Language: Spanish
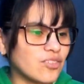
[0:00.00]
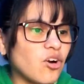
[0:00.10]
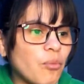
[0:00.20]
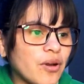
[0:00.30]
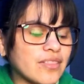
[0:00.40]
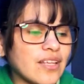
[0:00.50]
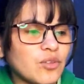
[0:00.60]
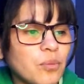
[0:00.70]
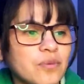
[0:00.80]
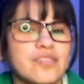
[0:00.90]
cómo está
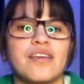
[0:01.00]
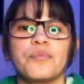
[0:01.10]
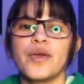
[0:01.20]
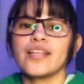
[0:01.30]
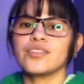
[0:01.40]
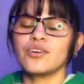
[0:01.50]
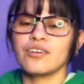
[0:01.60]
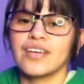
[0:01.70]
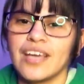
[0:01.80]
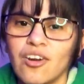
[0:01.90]
todo el
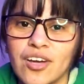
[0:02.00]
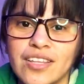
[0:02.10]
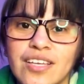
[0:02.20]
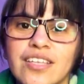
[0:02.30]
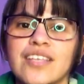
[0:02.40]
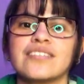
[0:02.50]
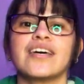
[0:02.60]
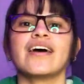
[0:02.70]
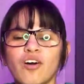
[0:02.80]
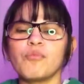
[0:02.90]
procedimiento, qué es lo que tienen que
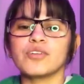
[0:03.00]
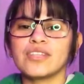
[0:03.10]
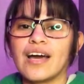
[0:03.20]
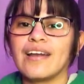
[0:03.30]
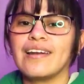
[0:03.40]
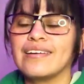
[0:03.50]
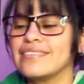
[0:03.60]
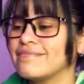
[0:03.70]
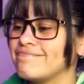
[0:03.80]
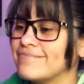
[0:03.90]
hacer, cómo están
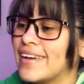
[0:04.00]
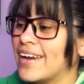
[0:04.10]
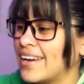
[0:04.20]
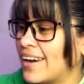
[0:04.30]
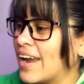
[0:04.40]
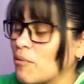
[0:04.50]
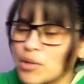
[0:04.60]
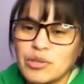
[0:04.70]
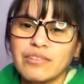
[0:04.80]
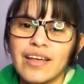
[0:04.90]
la
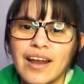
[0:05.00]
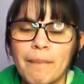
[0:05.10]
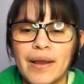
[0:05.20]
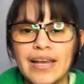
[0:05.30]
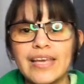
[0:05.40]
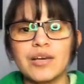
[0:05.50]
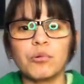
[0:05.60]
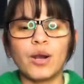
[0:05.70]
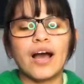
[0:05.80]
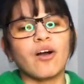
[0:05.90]
cuestión de las
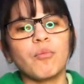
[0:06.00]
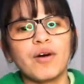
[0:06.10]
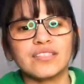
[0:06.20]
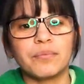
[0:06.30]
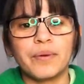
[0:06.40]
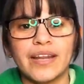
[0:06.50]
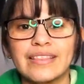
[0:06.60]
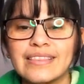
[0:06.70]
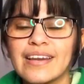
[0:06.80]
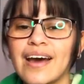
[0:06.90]
películas, cómo hacen para
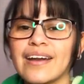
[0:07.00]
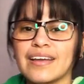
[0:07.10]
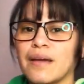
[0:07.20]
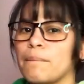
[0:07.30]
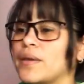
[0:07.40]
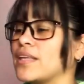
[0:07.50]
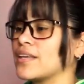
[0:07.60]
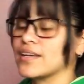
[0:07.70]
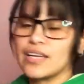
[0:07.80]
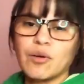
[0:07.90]
entrar, qué
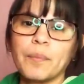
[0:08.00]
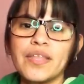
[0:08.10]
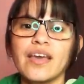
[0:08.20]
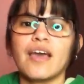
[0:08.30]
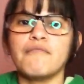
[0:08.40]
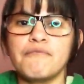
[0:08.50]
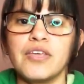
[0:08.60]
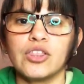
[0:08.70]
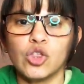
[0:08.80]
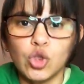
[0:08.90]
piden, qué no piden, en
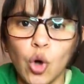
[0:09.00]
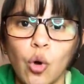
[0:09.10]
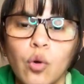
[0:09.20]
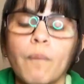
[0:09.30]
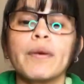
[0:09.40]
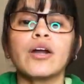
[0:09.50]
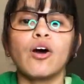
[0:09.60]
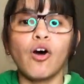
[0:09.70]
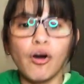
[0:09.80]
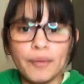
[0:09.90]
fin, todo.
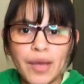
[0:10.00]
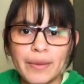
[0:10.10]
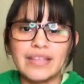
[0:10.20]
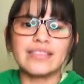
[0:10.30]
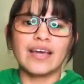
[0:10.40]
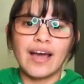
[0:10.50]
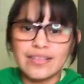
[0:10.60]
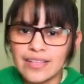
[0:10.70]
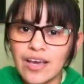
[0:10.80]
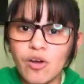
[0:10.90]
Pero obviamente,
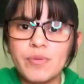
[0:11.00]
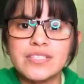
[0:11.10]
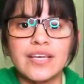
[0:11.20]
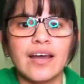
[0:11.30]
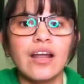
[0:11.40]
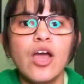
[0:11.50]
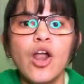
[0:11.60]
antes de comenzar,